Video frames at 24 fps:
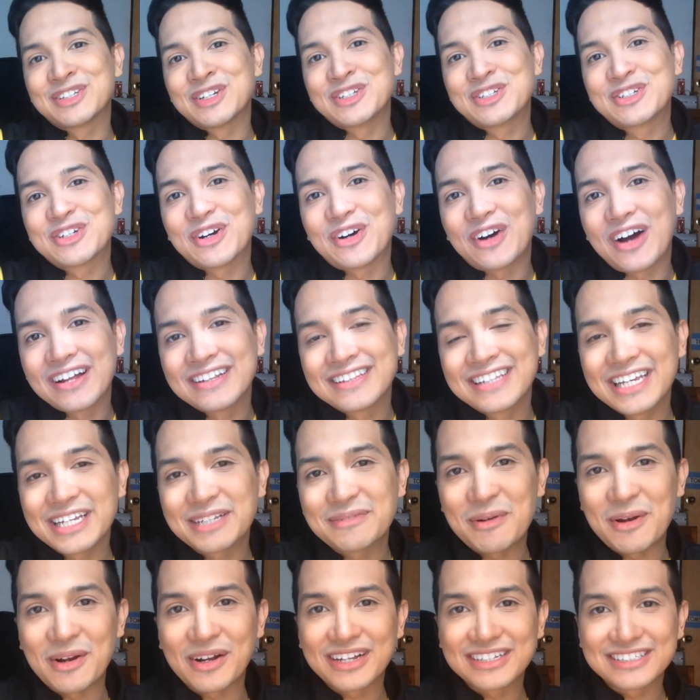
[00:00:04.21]
Soy yo, Andy,
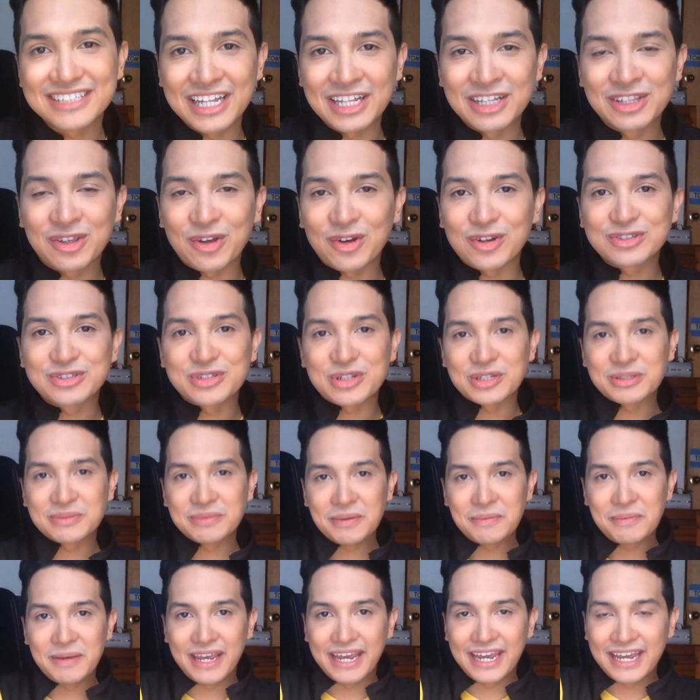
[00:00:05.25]
espero que estén todos,
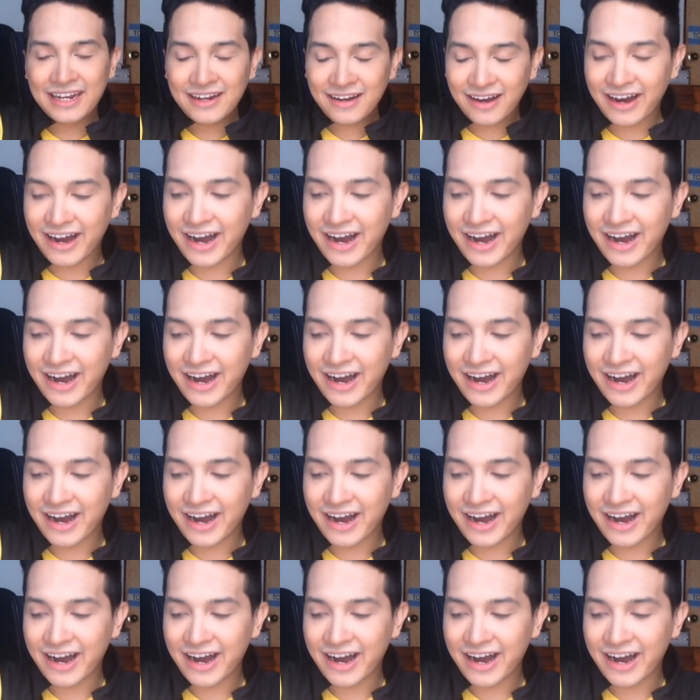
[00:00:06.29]
muy bien.